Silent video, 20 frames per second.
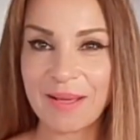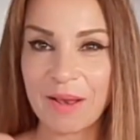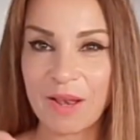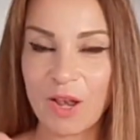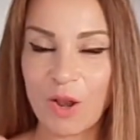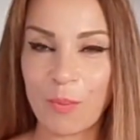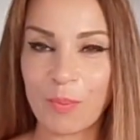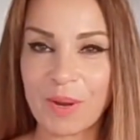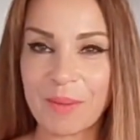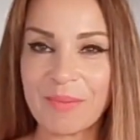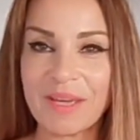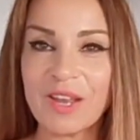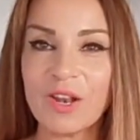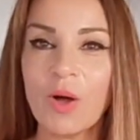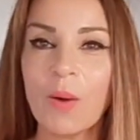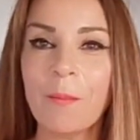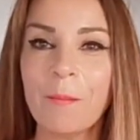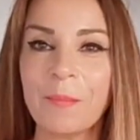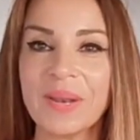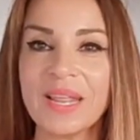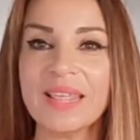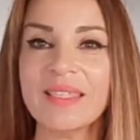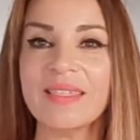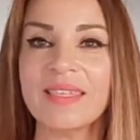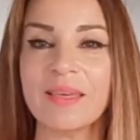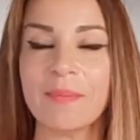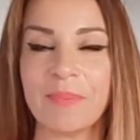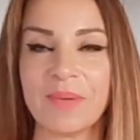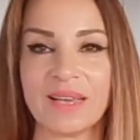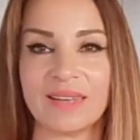lo primero,
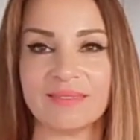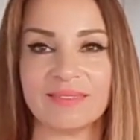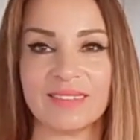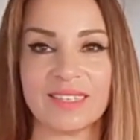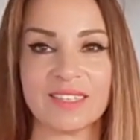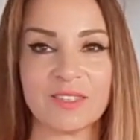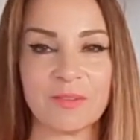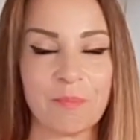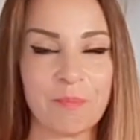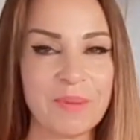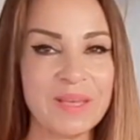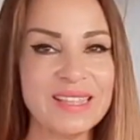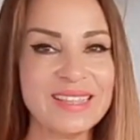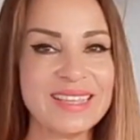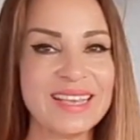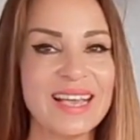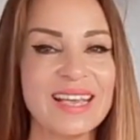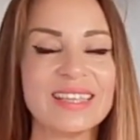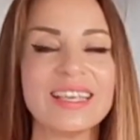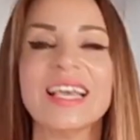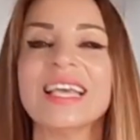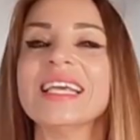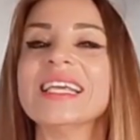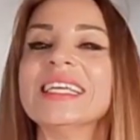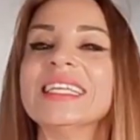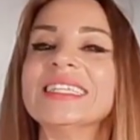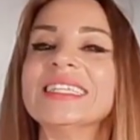principiantes. Pinchas y